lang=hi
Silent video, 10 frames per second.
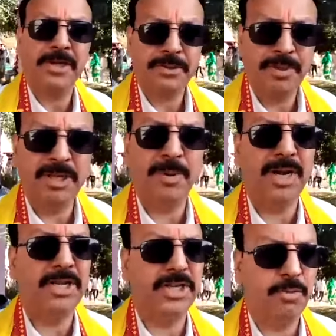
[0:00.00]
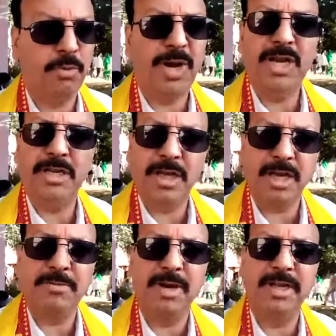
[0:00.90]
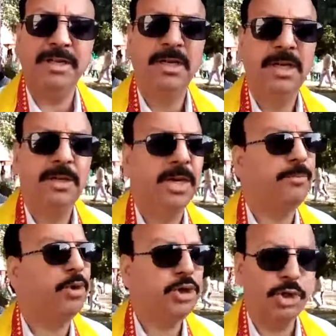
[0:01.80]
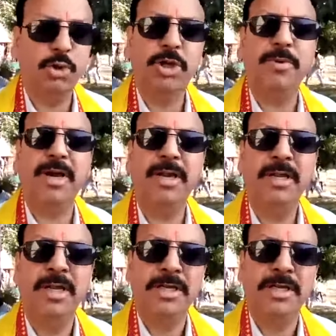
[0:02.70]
कश्मीर वाले जम्मू वाले लद्दाख वाले पुंछ रजौरी वाले